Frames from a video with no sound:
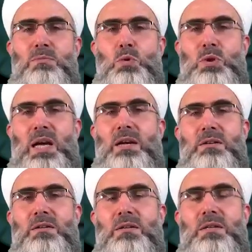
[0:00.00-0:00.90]

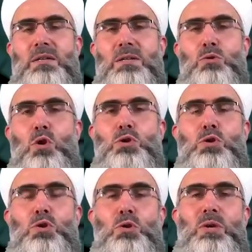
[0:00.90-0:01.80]
Bunlar
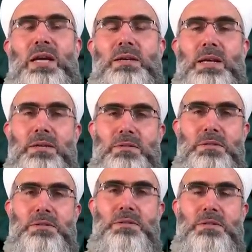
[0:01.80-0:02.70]
dost
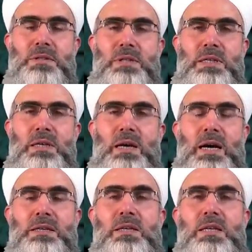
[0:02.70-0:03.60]
görünenlerdir.
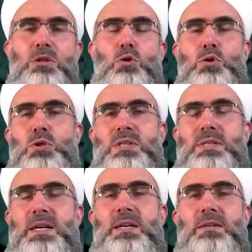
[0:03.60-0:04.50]
Hakiki dost
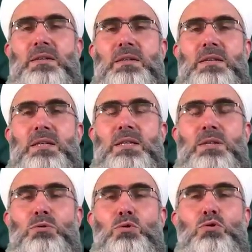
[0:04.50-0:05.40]
ise
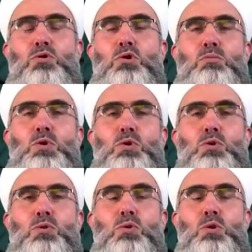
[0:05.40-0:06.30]

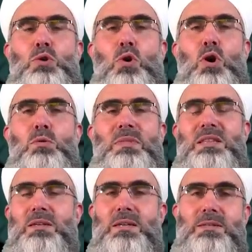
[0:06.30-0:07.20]
düştüğümüz kuyu 10
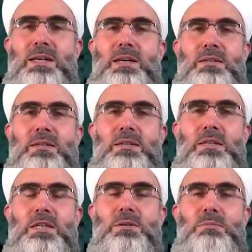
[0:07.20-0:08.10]
metre ise
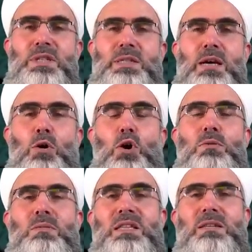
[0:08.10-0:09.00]
bize
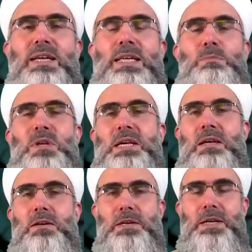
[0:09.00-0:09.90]
10 metre iple
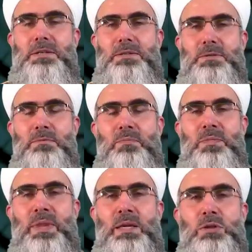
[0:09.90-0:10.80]
gelirler.
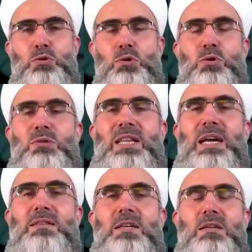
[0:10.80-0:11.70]
Çünkü
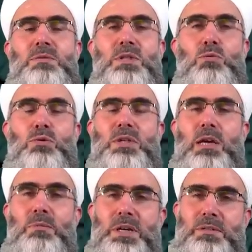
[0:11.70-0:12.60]
dertleri bizi
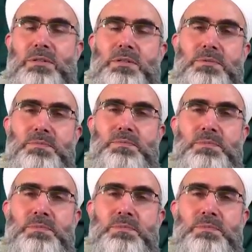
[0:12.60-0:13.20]
kurtarmaktır.